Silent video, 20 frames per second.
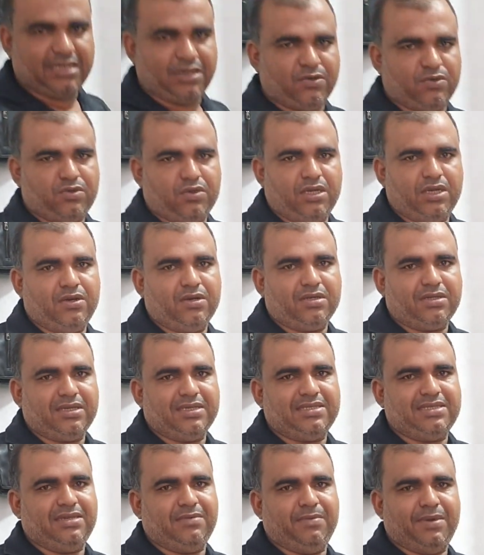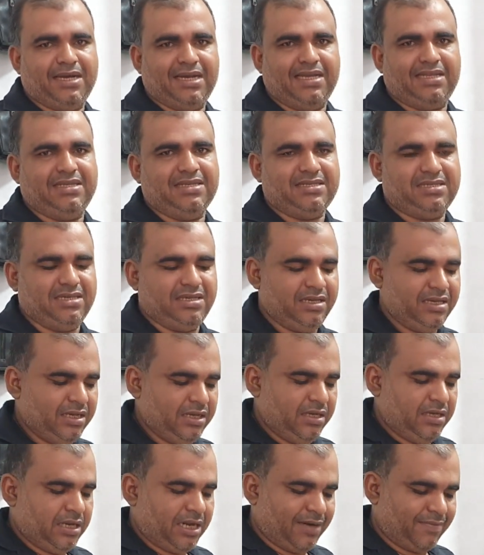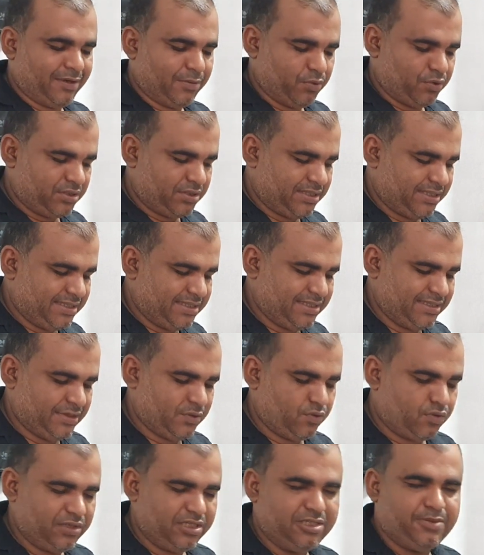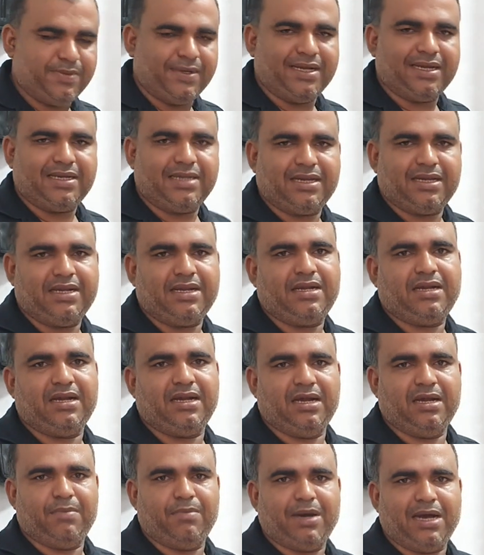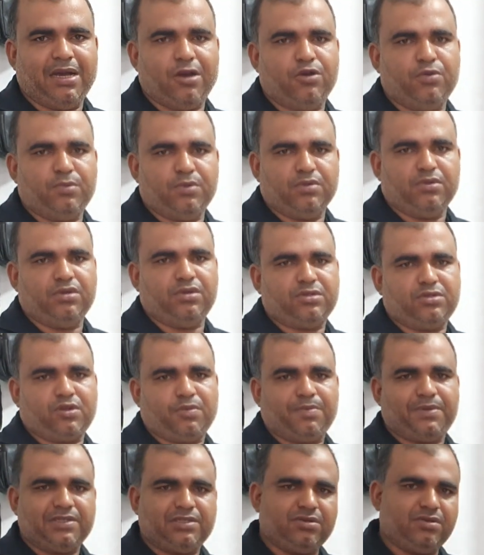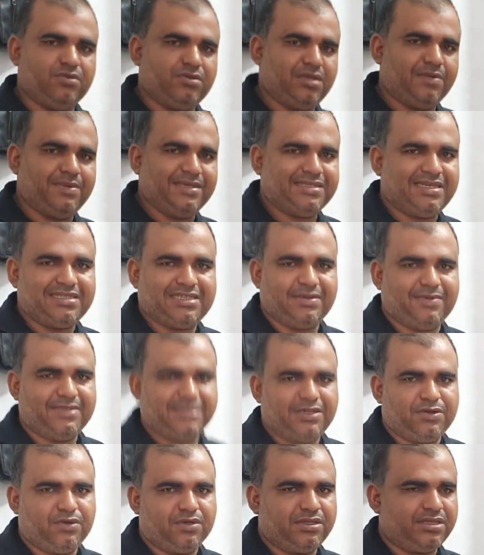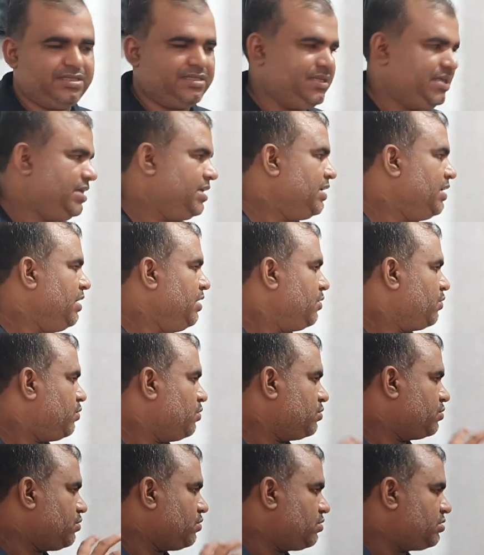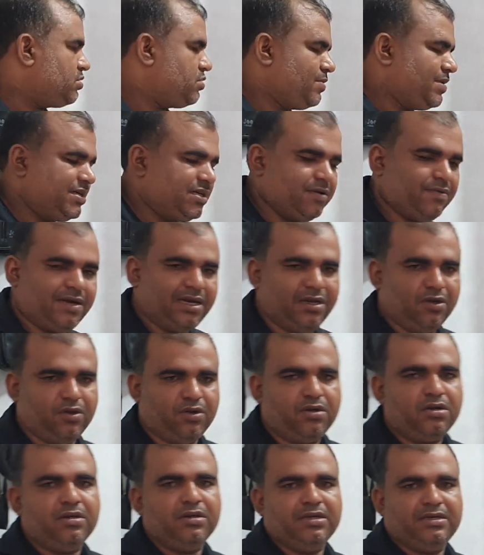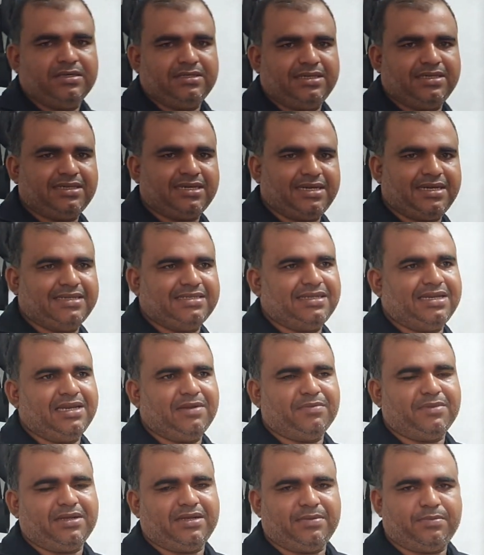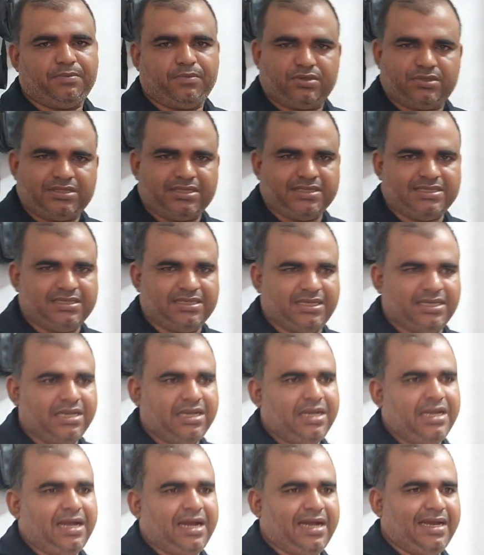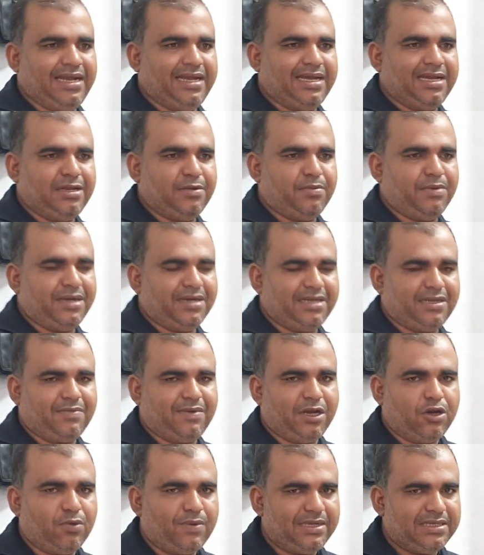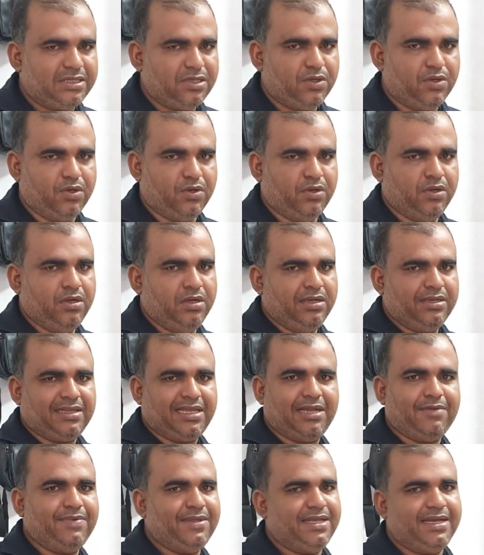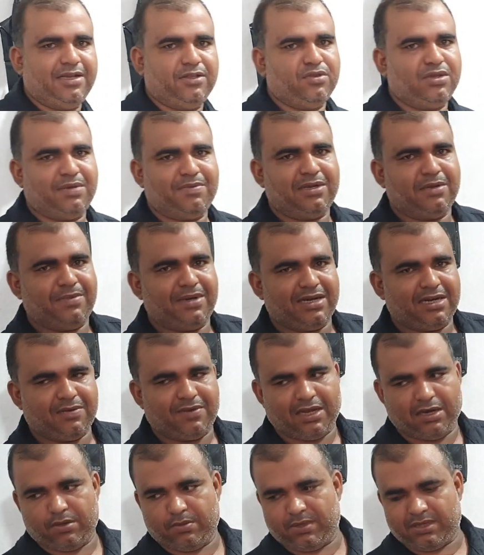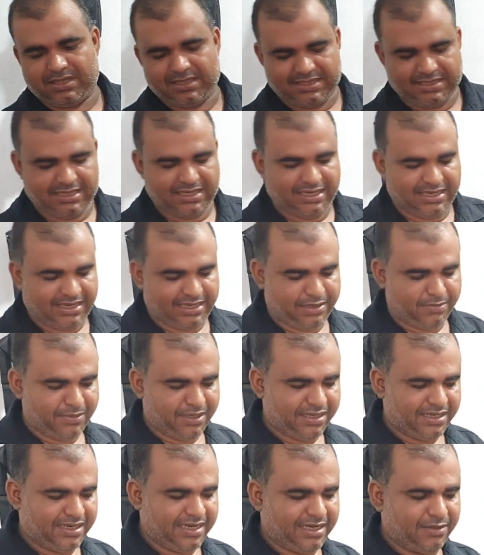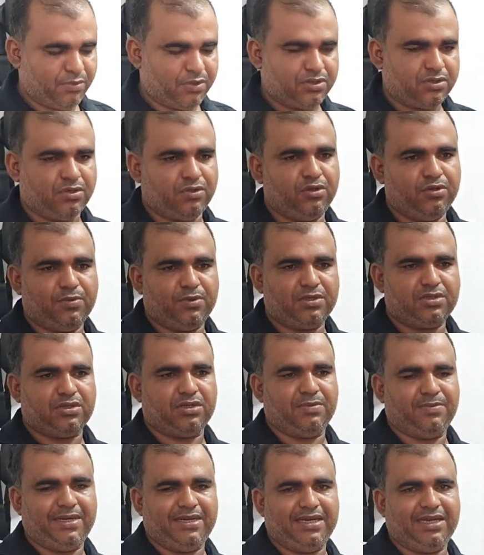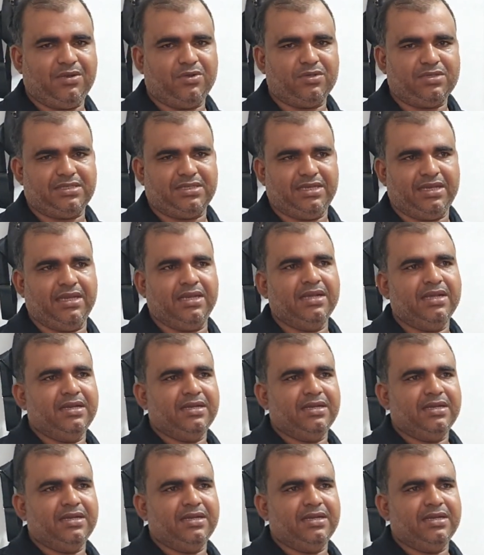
সাউন্ড তৈরি করতেছি বানাইতেছি আমরা বুঝতেছি যে কোন স্পিকারটা ভালো মন্দ সব কিছু কিন্তু আমরা যাচাই বাছাই করতেছি কোন সুপারটা ভালো সেটা রেজাল্ট আমরা বুঝতেছি আর এখানে মালটা ভালো বাজলো তাই বিদে কিন্তু আপনার মালটা ভালো বলতেছি না এই মালটা এক বছর দুই বছর বিক্রি করছি